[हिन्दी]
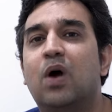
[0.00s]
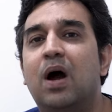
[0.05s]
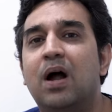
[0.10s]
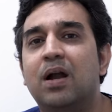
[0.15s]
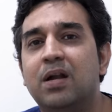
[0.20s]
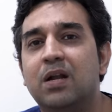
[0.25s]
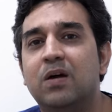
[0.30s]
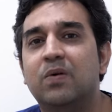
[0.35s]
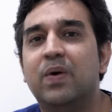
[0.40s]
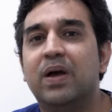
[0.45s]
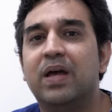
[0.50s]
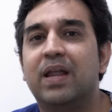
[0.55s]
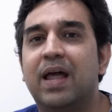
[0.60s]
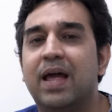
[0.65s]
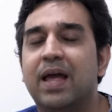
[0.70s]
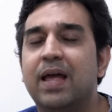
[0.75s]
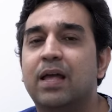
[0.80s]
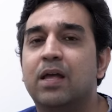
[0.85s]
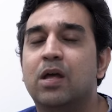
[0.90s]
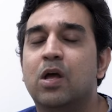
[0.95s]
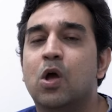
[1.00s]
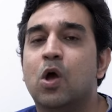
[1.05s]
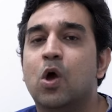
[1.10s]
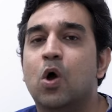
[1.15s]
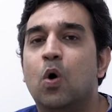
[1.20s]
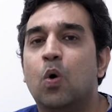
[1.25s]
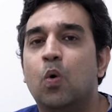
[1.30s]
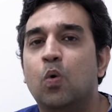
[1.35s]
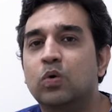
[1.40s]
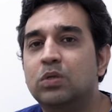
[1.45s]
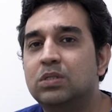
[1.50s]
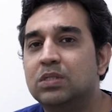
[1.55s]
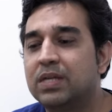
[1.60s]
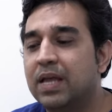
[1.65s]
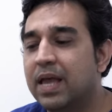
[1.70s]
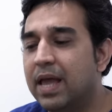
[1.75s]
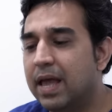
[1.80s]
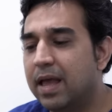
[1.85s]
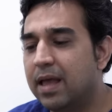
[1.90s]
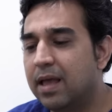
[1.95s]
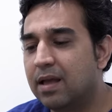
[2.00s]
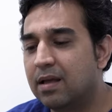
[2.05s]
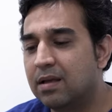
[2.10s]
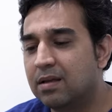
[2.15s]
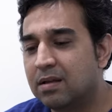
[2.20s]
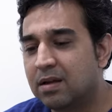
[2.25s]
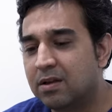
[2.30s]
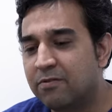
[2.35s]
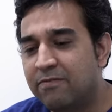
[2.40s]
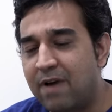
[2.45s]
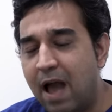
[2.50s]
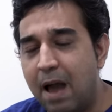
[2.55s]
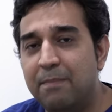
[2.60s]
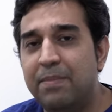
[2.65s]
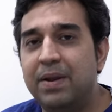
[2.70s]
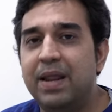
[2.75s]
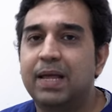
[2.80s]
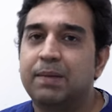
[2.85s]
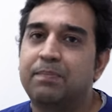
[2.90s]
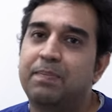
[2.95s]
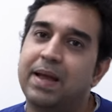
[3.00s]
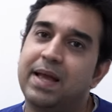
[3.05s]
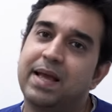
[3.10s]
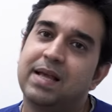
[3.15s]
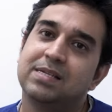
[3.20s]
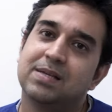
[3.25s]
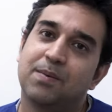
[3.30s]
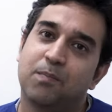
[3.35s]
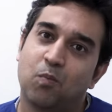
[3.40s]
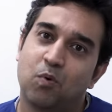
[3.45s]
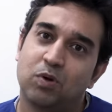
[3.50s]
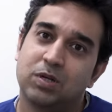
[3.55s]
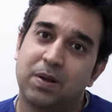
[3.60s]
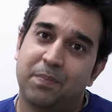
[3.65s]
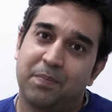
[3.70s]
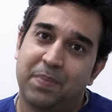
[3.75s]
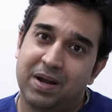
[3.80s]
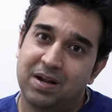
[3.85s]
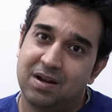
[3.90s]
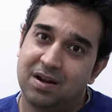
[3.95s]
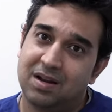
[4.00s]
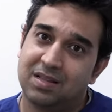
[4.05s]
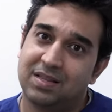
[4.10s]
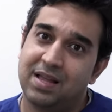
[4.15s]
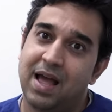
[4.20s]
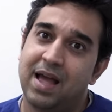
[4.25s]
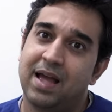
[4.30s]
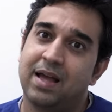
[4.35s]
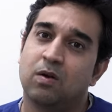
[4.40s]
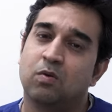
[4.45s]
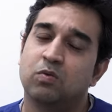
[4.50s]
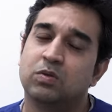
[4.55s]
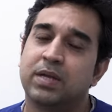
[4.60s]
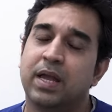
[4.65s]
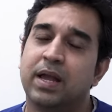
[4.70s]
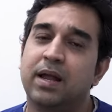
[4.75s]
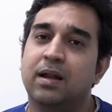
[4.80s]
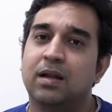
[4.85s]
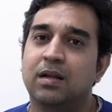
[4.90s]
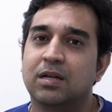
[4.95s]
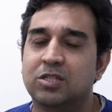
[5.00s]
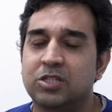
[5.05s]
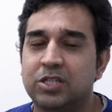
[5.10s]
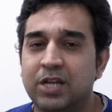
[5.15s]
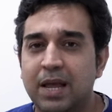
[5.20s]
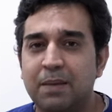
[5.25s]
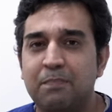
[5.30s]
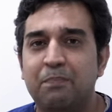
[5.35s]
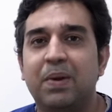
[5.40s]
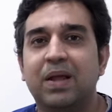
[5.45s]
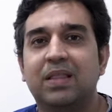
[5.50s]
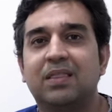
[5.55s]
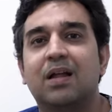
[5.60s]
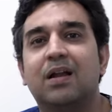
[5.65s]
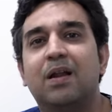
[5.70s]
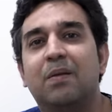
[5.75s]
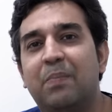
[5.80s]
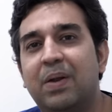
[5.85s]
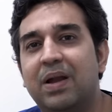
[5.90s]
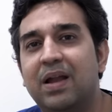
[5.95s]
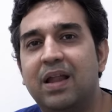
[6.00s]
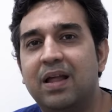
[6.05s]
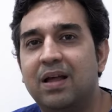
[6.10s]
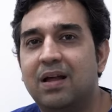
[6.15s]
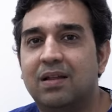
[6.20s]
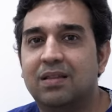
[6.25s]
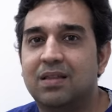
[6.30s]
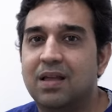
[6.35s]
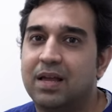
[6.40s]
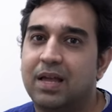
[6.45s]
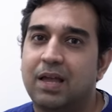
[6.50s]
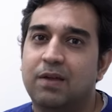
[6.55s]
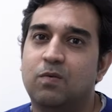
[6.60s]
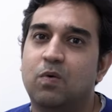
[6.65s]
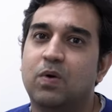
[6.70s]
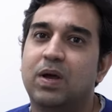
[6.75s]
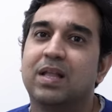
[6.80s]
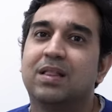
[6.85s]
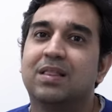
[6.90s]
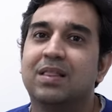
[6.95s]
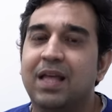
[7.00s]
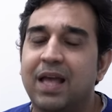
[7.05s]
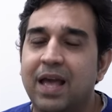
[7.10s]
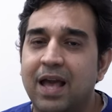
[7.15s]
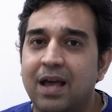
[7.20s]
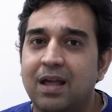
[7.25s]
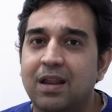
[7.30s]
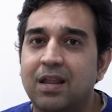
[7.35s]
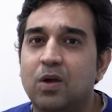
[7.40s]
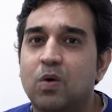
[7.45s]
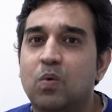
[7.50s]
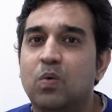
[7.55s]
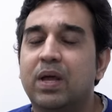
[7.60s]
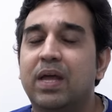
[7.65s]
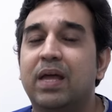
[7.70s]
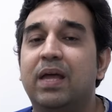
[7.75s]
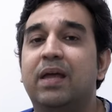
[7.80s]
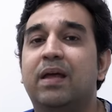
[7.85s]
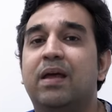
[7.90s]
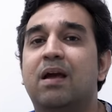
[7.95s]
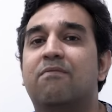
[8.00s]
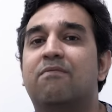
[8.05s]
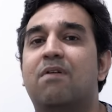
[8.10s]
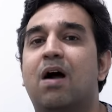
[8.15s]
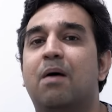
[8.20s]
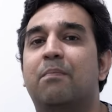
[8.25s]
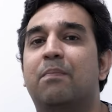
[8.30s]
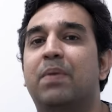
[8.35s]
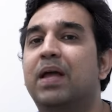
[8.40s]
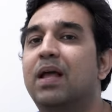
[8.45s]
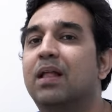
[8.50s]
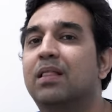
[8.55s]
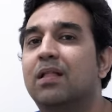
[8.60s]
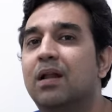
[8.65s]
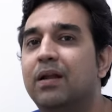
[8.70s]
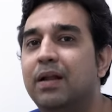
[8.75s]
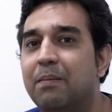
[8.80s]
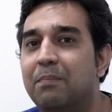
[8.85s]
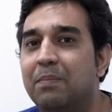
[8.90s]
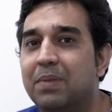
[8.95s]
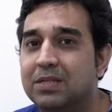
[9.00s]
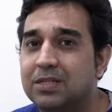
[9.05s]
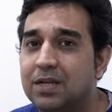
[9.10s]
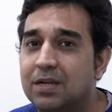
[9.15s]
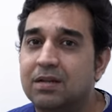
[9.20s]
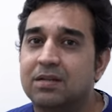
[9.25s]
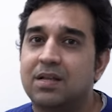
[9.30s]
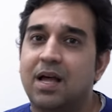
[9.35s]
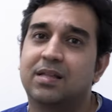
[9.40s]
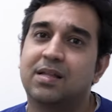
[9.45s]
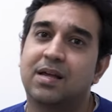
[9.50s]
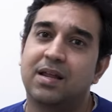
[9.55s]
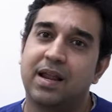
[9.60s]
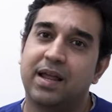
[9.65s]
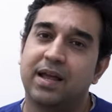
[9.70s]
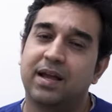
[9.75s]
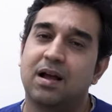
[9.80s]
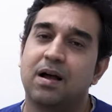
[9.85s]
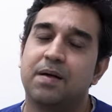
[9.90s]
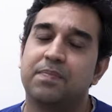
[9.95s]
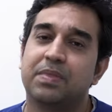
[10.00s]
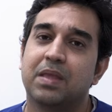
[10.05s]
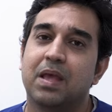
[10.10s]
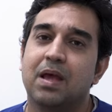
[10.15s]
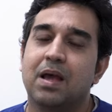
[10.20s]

जो अंडरवेयर है उसके फैब्रिक पे ही सब कुछ डिपेंड करता है उसकी शेप पे इतना डिपेंड नहीं करता कि वो कितनी एयरी होगी या वहाँ पे कितना टेम्परेचर ज़्यादा रहेगा